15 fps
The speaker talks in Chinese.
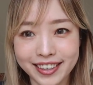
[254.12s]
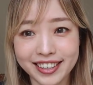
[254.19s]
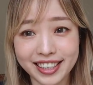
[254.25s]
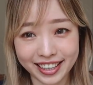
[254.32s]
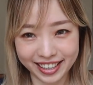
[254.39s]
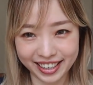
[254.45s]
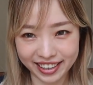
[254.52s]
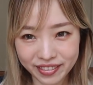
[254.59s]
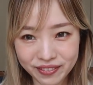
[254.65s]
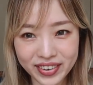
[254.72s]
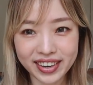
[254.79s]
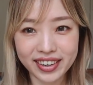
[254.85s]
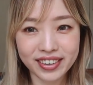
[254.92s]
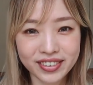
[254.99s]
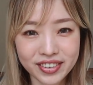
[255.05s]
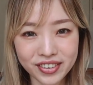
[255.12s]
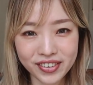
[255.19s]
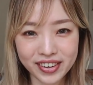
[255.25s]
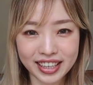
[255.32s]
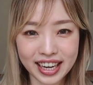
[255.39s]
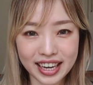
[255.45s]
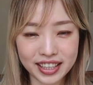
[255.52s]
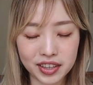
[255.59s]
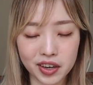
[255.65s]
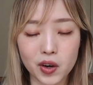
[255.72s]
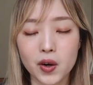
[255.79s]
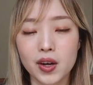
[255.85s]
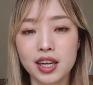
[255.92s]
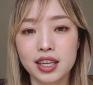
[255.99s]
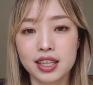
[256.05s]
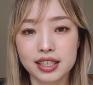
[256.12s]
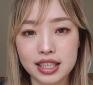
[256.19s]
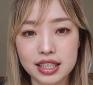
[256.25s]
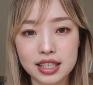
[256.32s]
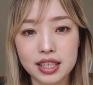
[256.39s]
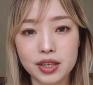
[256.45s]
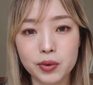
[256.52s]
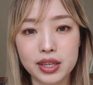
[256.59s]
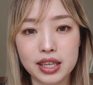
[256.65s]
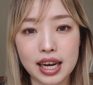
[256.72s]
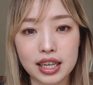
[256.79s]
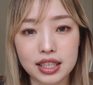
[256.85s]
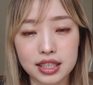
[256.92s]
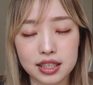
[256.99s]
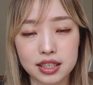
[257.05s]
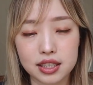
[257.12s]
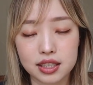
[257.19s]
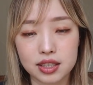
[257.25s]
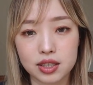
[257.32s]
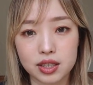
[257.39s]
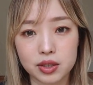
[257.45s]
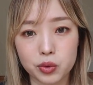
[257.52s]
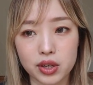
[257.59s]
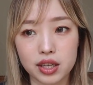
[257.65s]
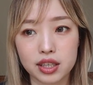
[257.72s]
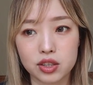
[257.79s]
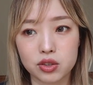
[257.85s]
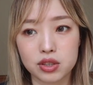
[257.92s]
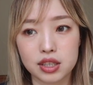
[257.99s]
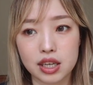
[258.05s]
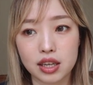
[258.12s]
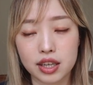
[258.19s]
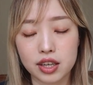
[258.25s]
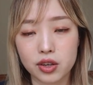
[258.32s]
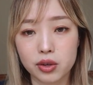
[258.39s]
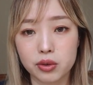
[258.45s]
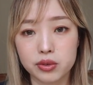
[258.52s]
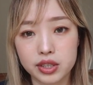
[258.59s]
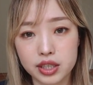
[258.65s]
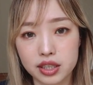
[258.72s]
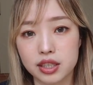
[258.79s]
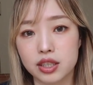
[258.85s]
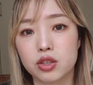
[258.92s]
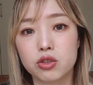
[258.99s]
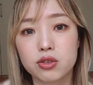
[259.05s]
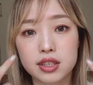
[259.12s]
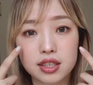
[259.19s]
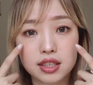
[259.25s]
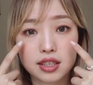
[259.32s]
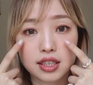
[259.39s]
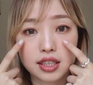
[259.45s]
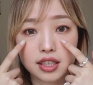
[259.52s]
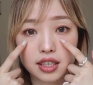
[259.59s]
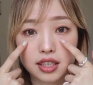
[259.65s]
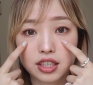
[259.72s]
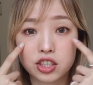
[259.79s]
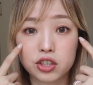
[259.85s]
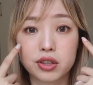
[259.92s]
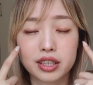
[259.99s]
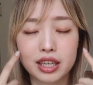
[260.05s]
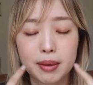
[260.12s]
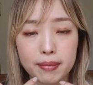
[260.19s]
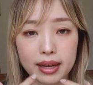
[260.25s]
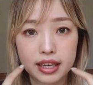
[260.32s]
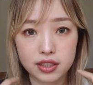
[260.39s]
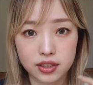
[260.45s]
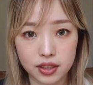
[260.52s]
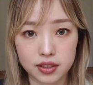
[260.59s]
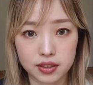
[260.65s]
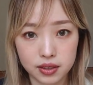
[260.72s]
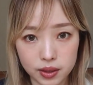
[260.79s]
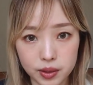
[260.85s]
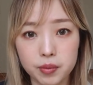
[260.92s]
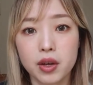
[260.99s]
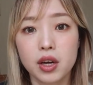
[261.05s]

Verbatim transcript: 让你跟别人共用一个探头，但是因为它其实的原理就是要利用热能去刺激你的胶原蛋白生成，